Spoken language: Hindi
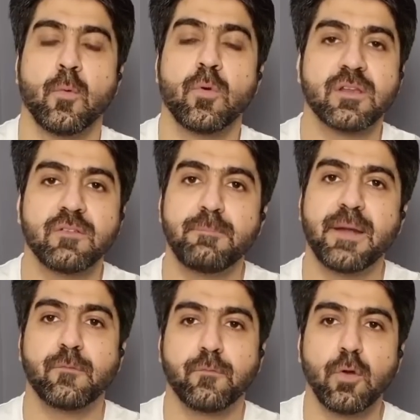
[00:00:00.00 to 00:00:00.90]
वो रिवर
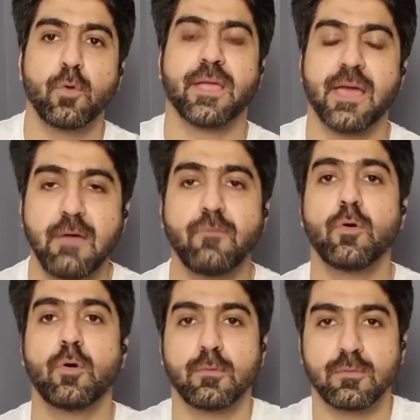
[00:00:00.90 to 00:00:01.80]
बेड फुल हो गया ना
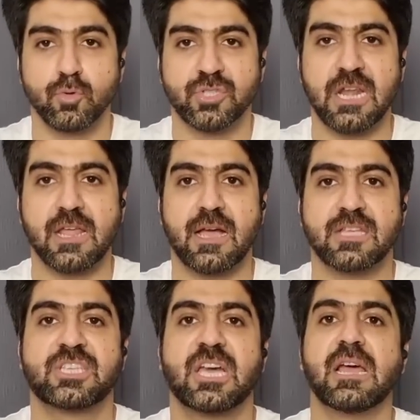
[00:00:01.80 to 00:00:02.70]
वो उछल गया
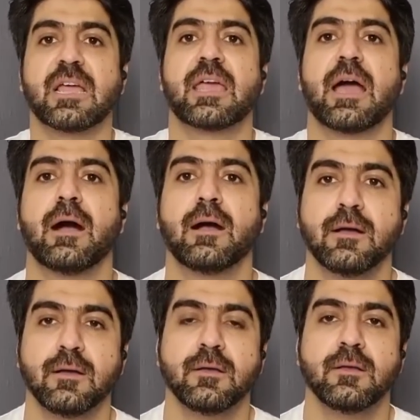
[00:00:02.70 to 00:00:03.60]
छलक गया
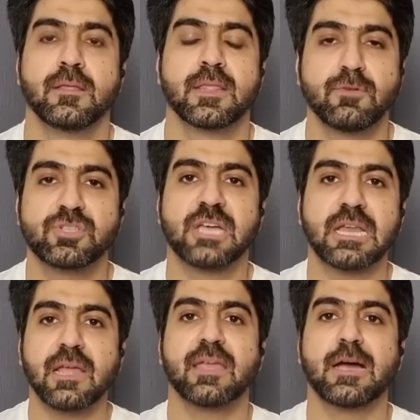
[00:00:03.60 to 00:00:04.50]
जब वो
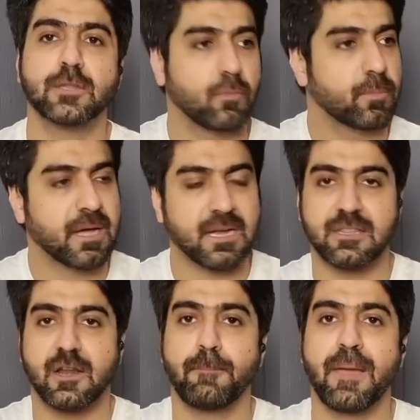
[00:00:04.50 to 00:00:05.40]
छलक गया तो वो फिर हर
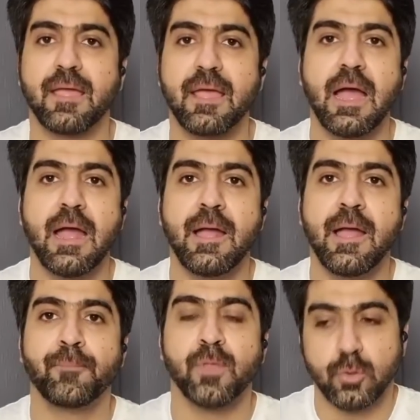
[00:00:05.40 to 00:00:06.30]
तरफ बह गया
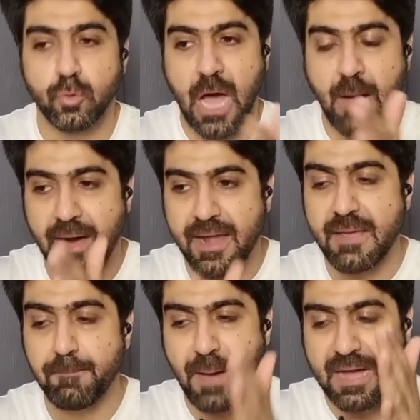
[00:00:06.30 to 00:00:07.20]
तो
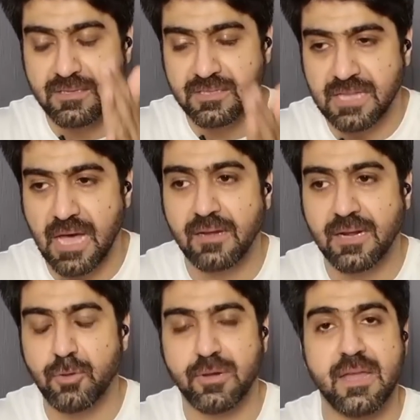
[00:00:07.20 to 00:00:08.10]
हमारे पाकिस्तान
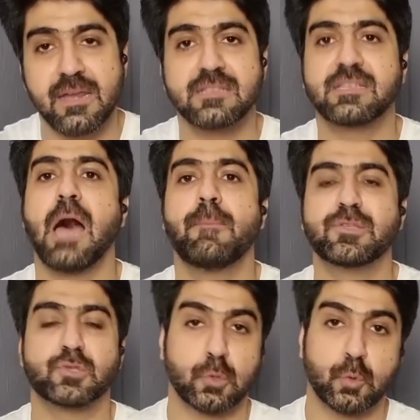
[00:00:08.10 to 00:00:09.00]
का जो नहरी निज़ाम
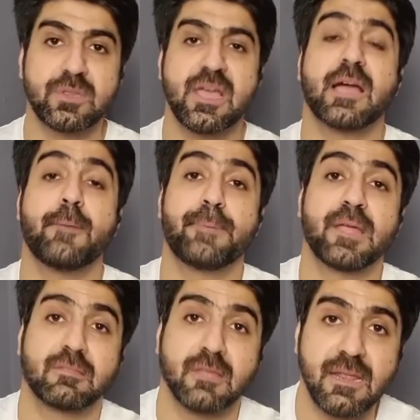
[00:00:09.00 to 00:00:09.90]
है जिसको दुनिया का
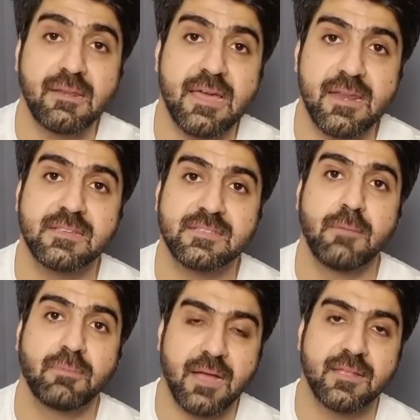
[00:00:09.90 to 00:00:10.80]
बेहतरीन नहरी
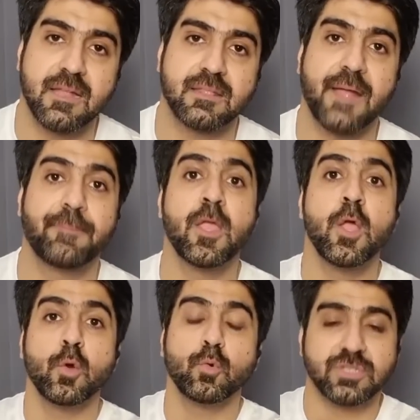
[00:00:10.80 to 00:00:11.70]
निज़ाम कहा जाता है
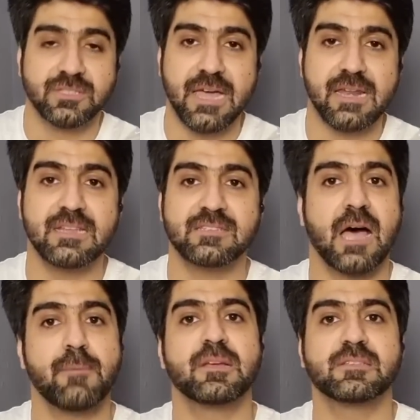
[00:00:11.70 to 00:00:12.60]
उस नहरी
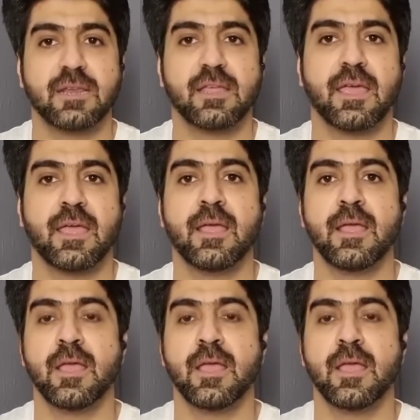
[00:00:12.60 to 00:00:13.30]
निज़ाम के ज़रिए